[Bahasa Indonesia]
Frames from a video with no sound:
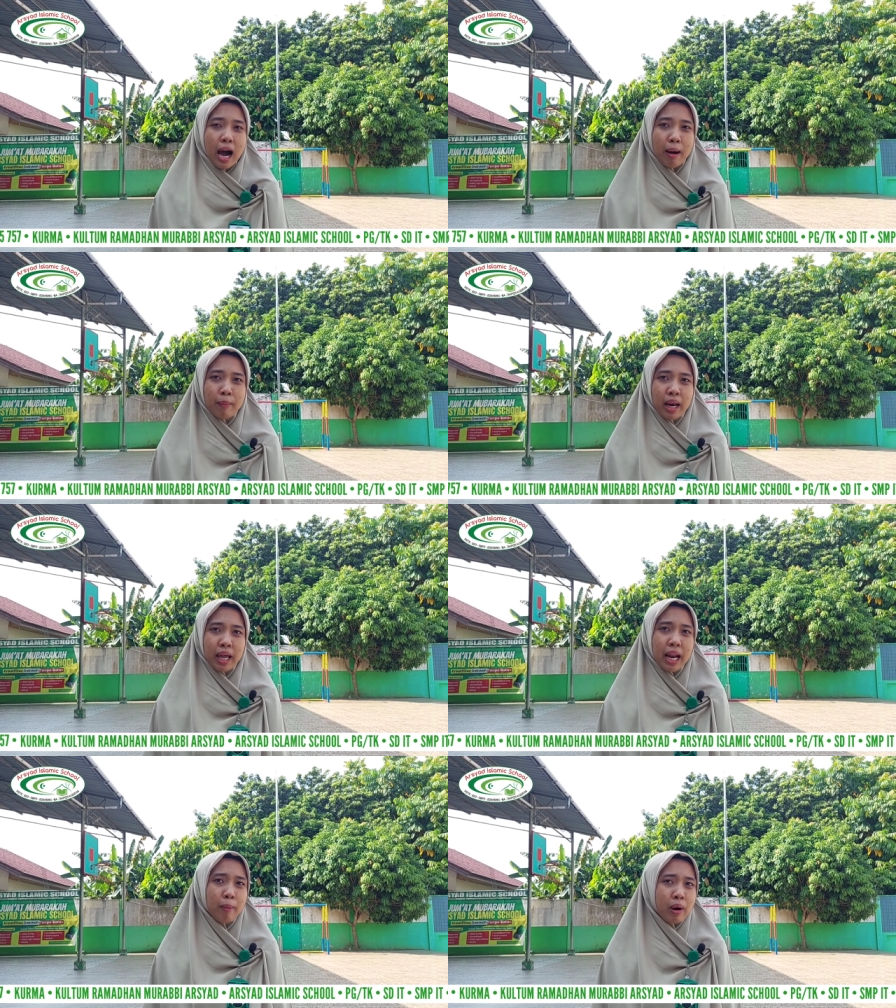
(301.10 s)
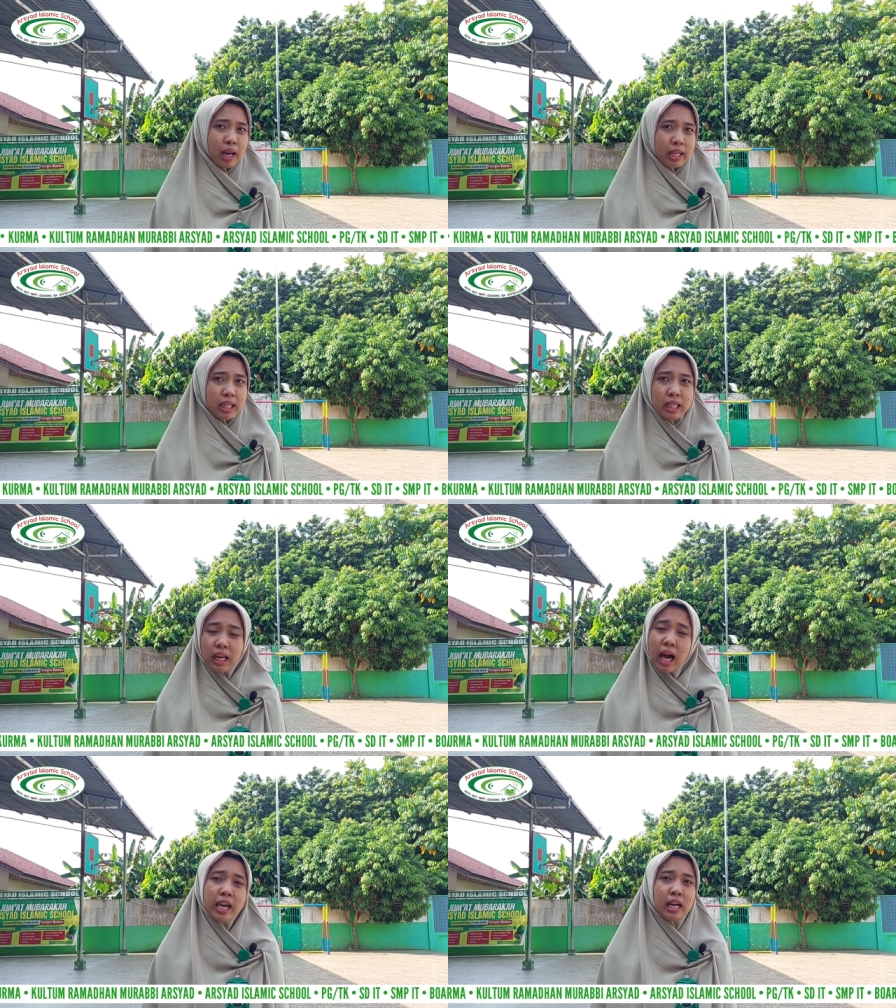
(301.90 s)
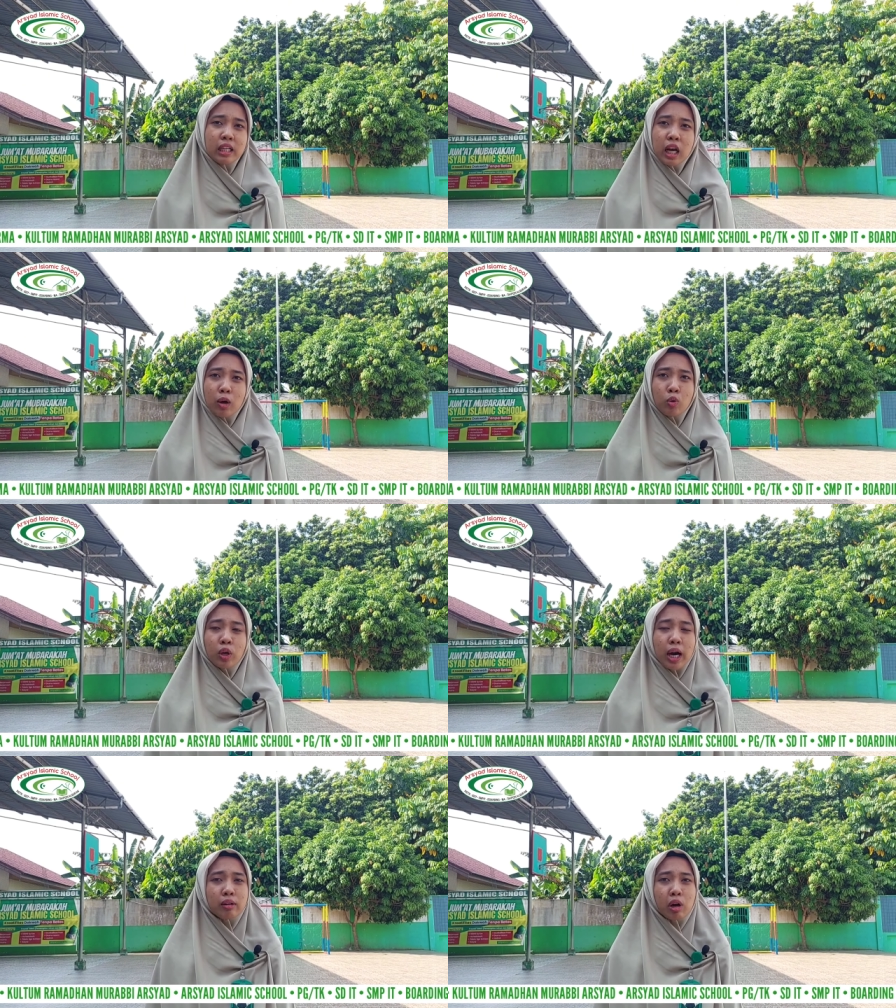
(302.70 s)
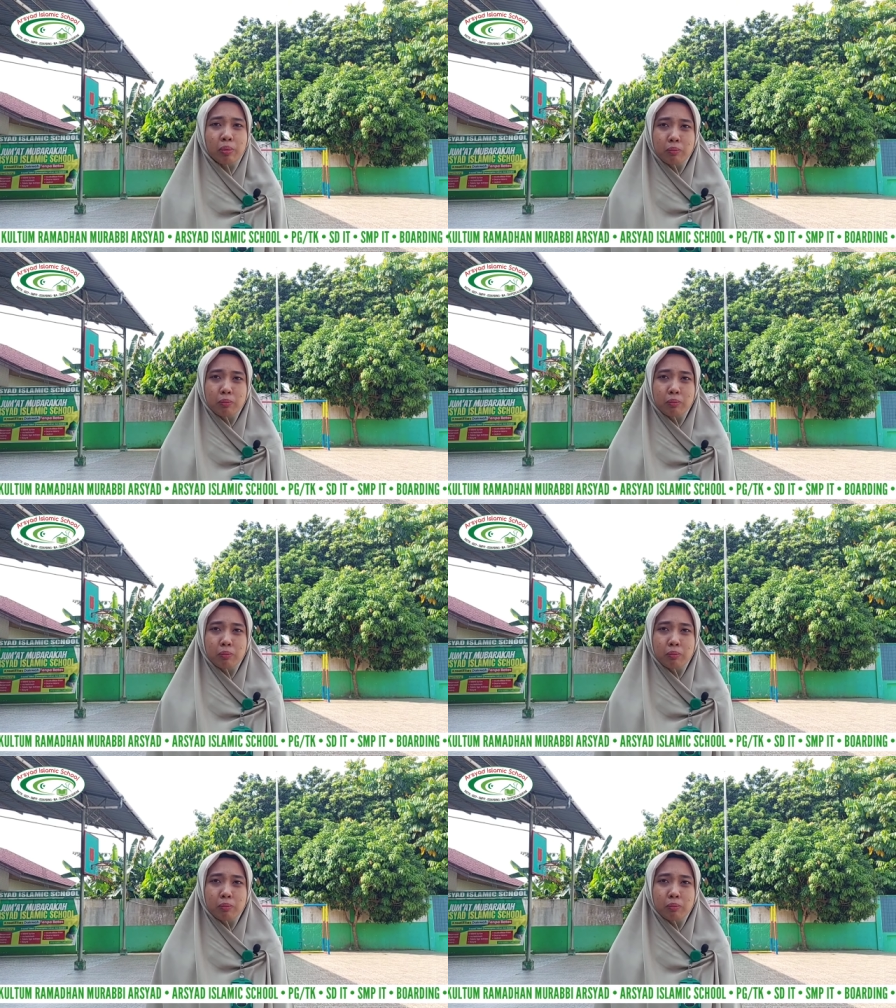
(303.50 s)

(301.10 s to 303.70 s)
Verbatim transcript: Amalan-amalan inilah yang dilakukan Robi